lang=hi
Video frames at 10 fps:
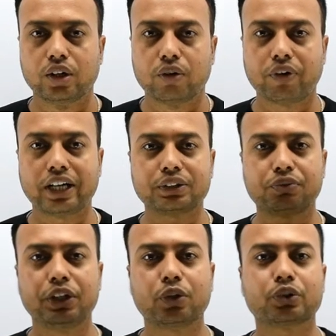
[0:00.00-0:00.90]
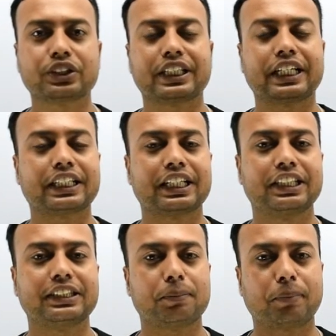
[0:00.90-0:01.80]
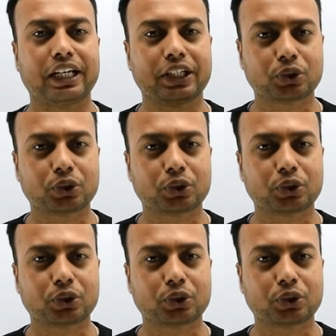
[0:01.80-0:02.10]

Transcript: फ्रेंड्स वीडियो को स्टार्ट करने से पहले